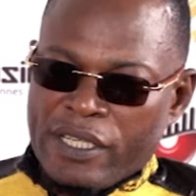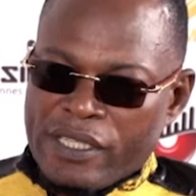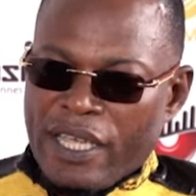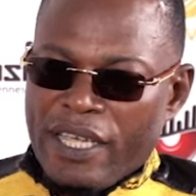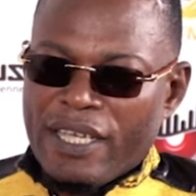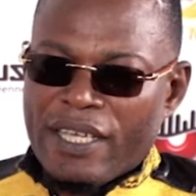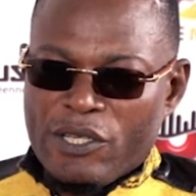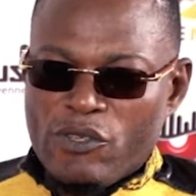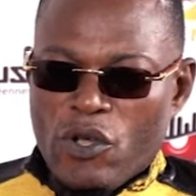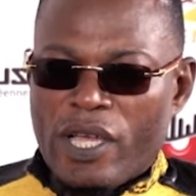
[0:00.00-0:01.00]
que c'est eux
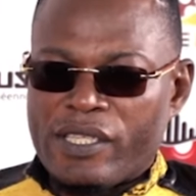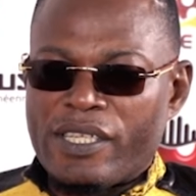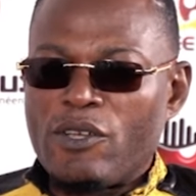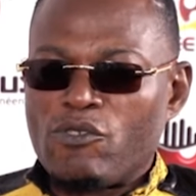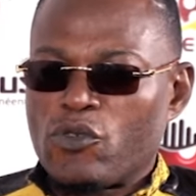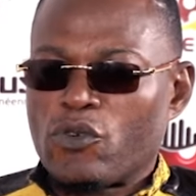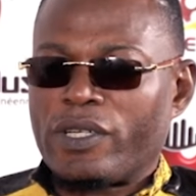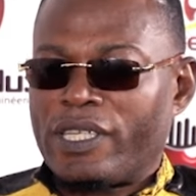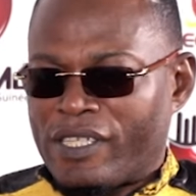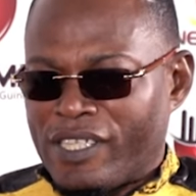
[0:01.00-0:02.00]
qui ont assis un jour au
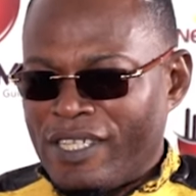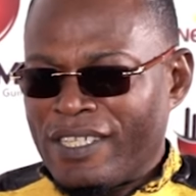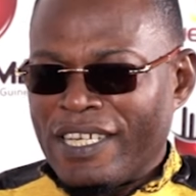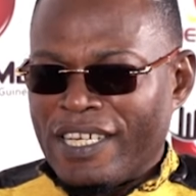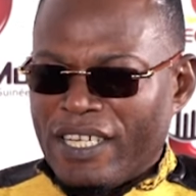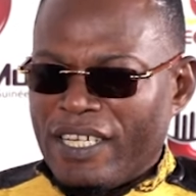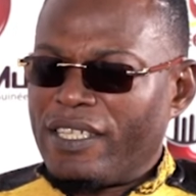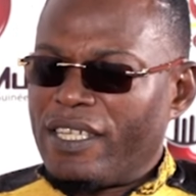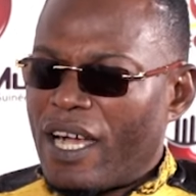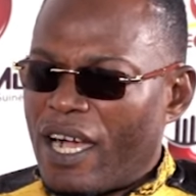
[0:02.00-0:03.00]
Dixine.
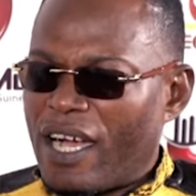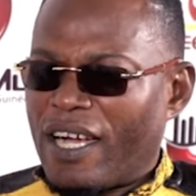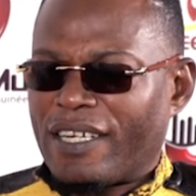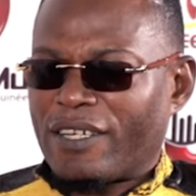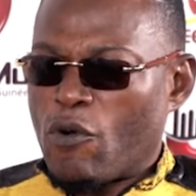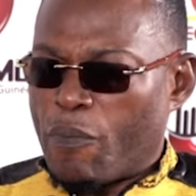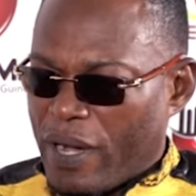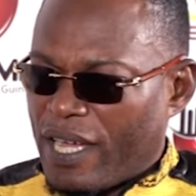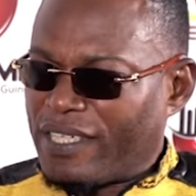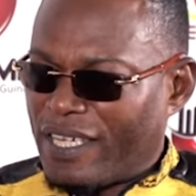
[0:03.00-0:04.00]
Il dit Ah,
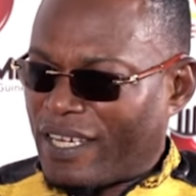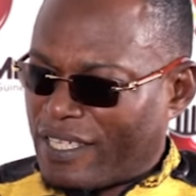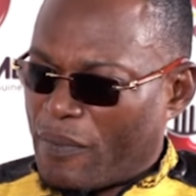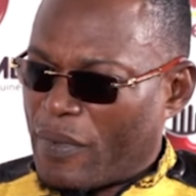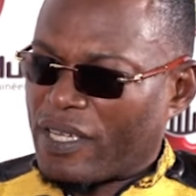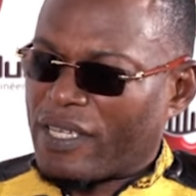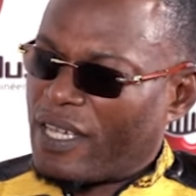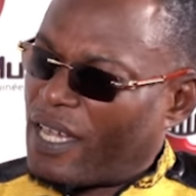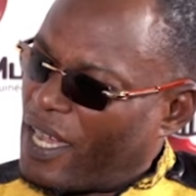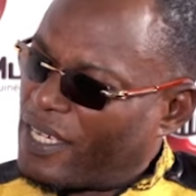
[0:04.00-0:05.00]
Copa a dit à Adama
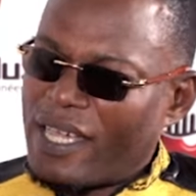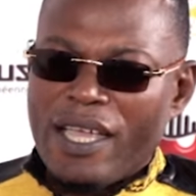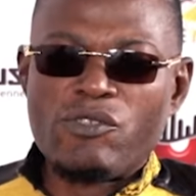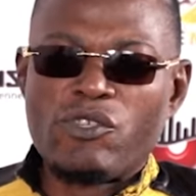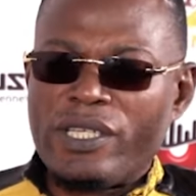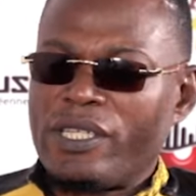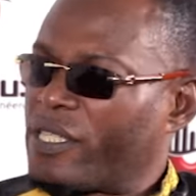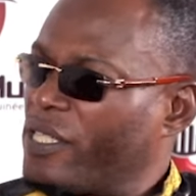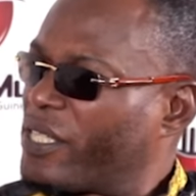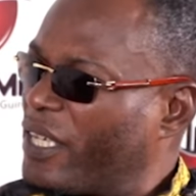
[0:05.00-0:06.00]
ah, il y a un jeune
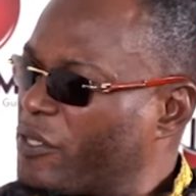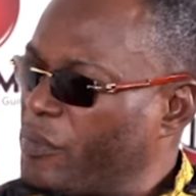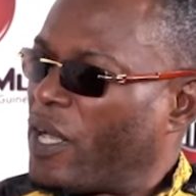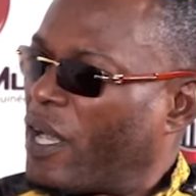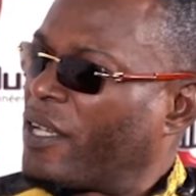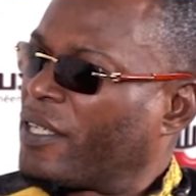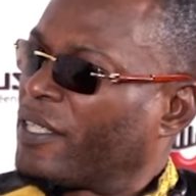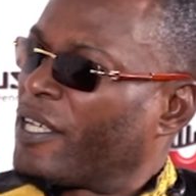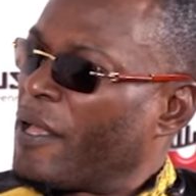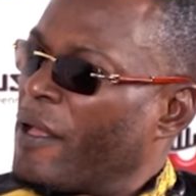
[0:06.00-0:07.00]
ici, il chante bien.
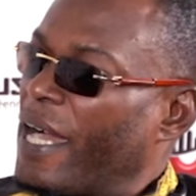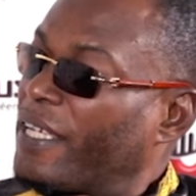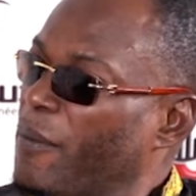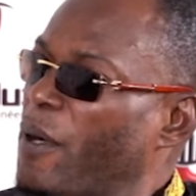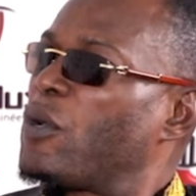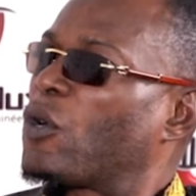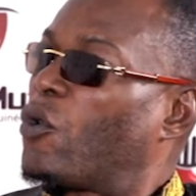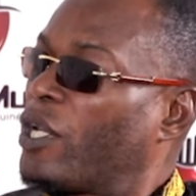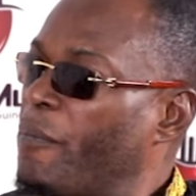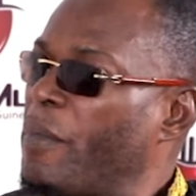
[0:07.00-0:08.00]
Adama me
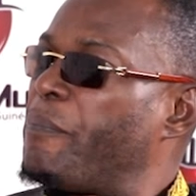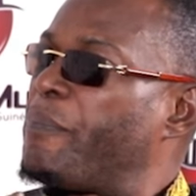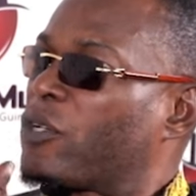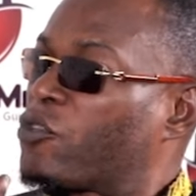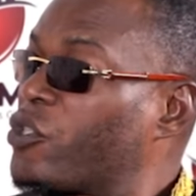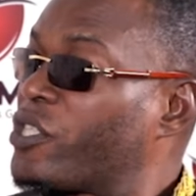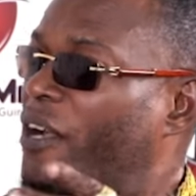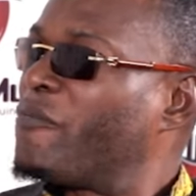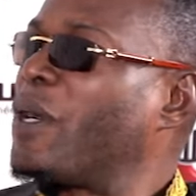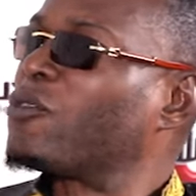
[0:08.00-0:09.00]
connaît, mais personne ne sait
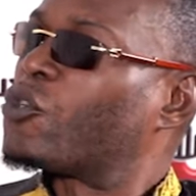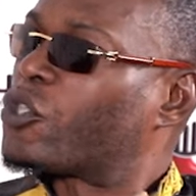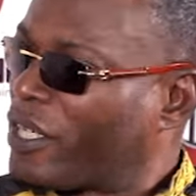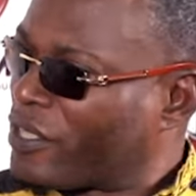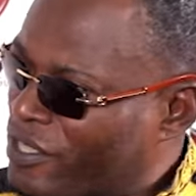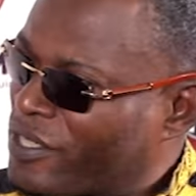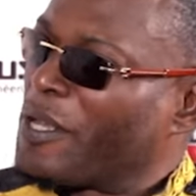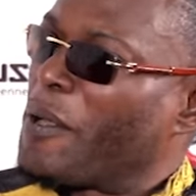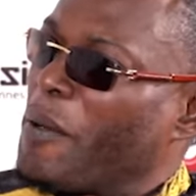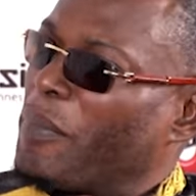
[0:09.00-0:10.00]
comment je chante.
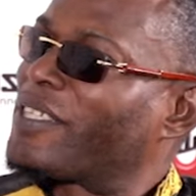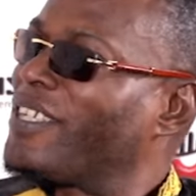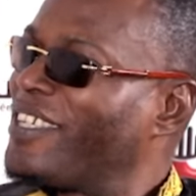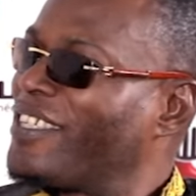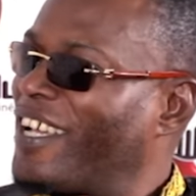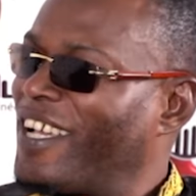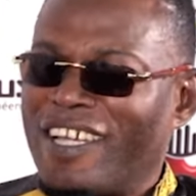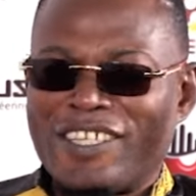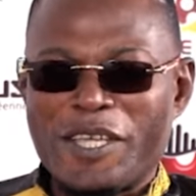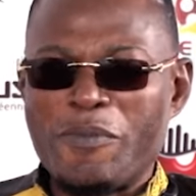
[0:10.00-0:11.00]
Parce que
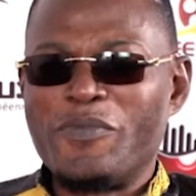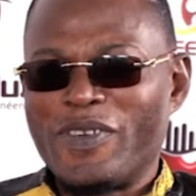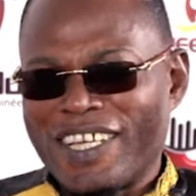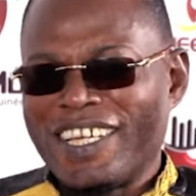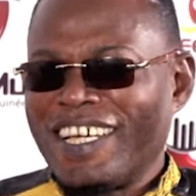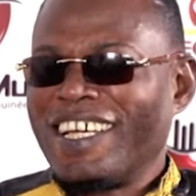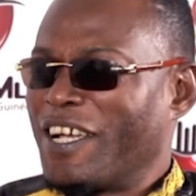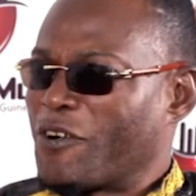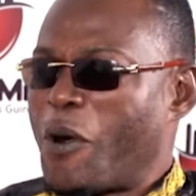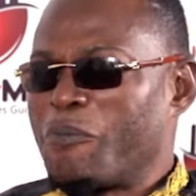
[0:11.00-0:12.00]
j'ai
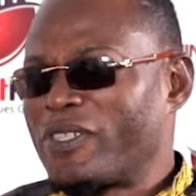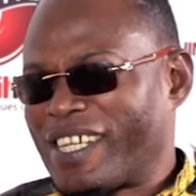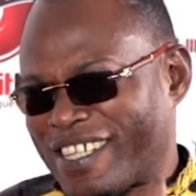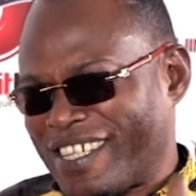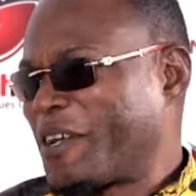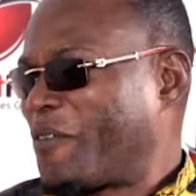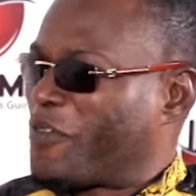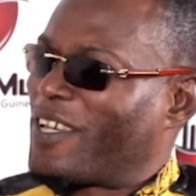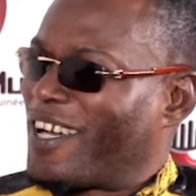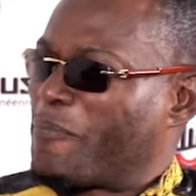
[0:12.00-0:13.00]
comme que j'ai
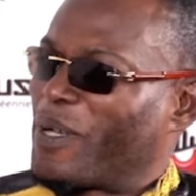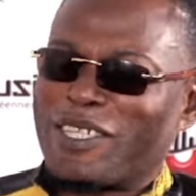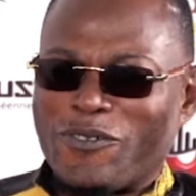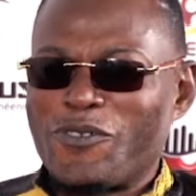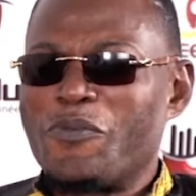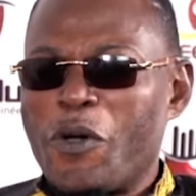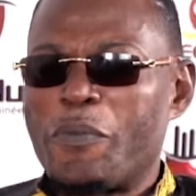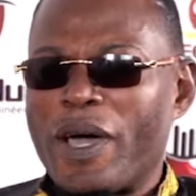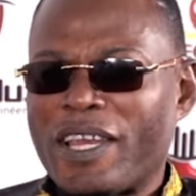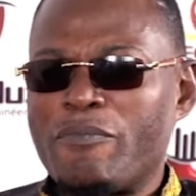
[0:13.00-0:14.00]
fait là, parce que tout le
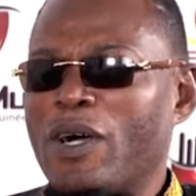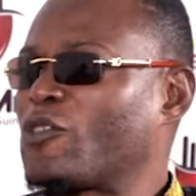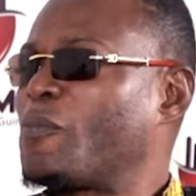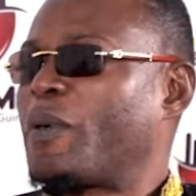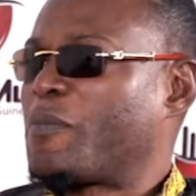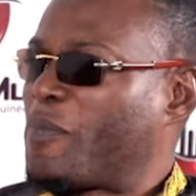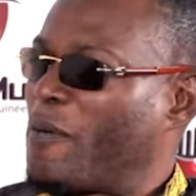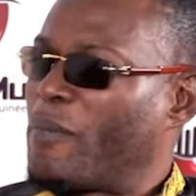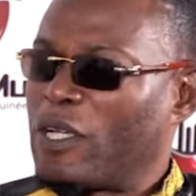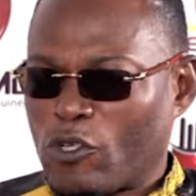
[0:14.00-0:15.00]
monde parle, moi je ne parle
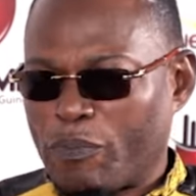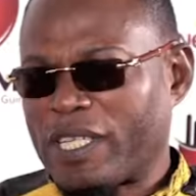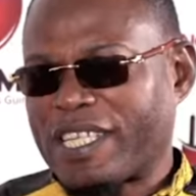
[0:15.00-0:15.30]
pas, mais je peux